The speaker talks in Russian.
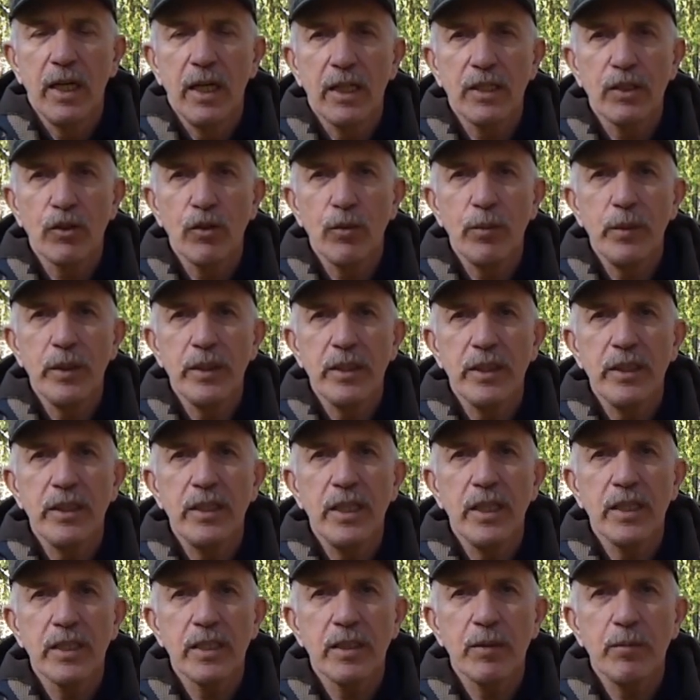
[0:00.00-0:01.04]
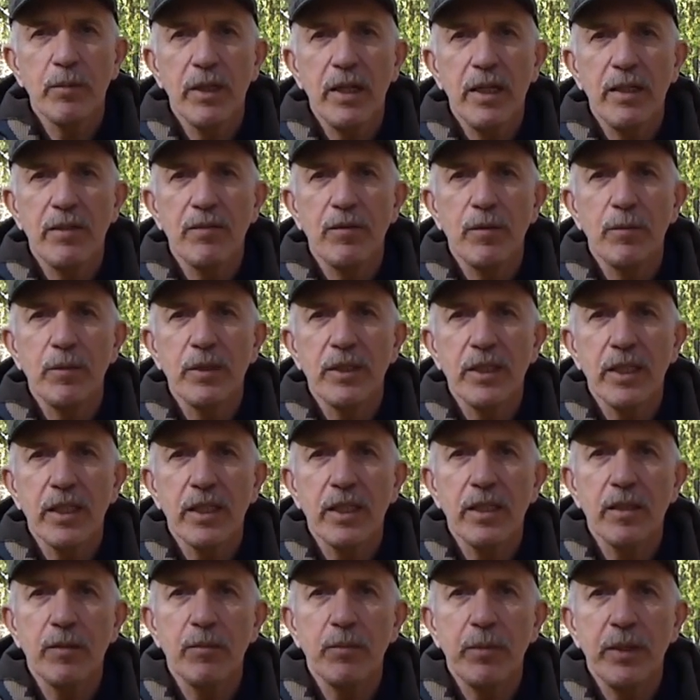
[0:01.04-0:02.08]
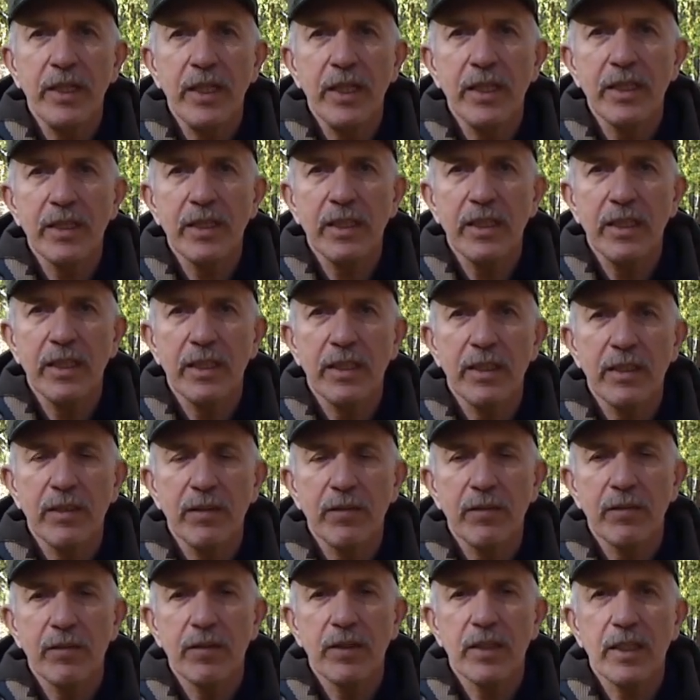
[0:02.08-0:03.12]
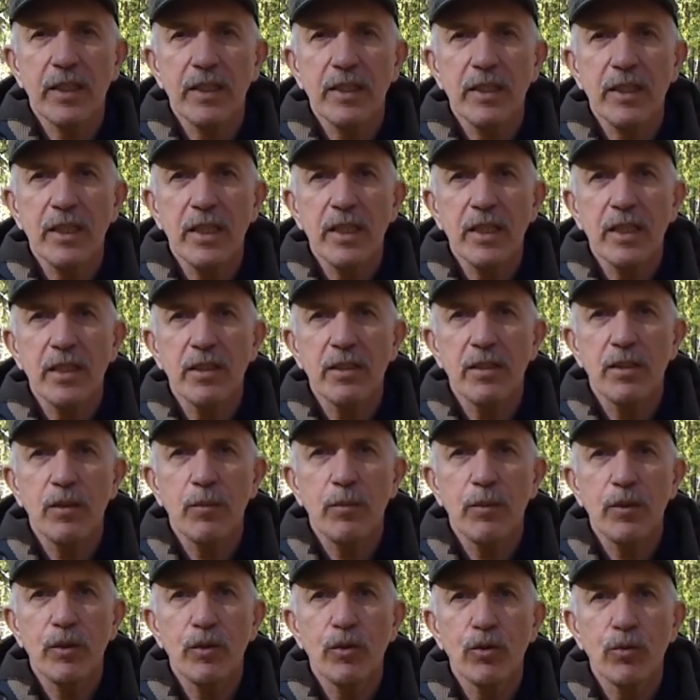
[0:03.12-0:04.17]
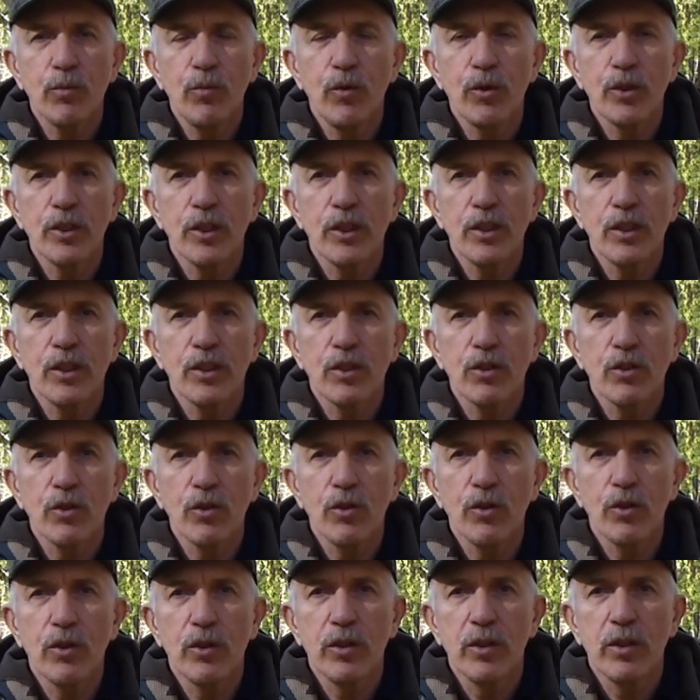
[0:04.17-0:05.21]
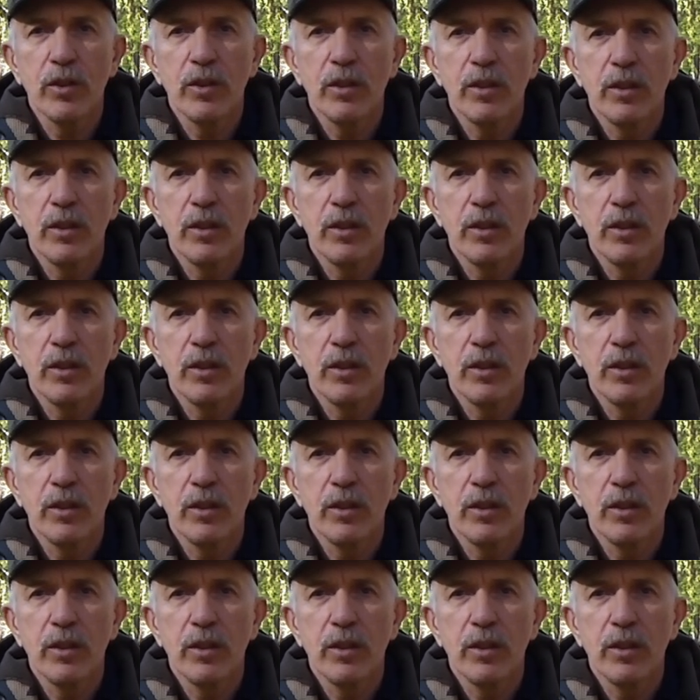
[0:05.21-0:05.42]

А чтобы эти деньги брали в обязательном порядке, в законодательстве предусмотрено, что